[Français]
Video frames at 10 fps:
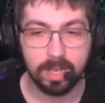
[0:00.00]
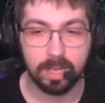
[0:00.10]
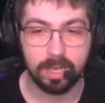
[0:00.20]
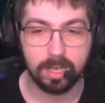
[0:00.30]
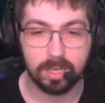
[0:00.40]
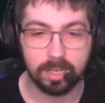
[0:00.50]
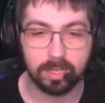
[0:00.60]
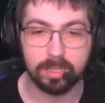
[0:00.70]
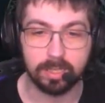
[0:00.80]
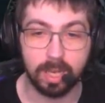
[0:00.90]

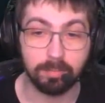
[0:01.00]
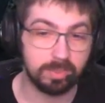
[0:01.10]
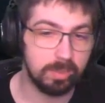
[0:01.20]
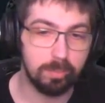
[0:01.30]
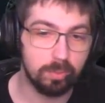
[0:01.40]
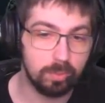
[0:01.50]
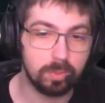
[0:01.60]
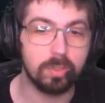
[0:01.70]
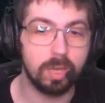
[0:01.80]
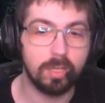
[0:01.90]
euh, un petit
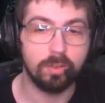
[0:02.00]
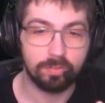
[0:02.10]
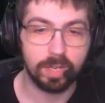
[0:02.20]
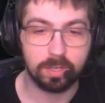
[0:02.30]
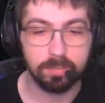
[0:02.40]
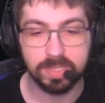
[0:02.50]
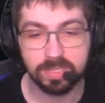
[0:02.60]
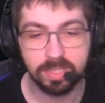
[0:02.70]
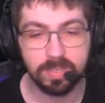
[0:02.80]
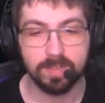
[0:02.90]
peu un enfer comme
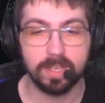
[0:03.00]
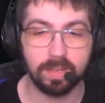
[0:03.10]
ici,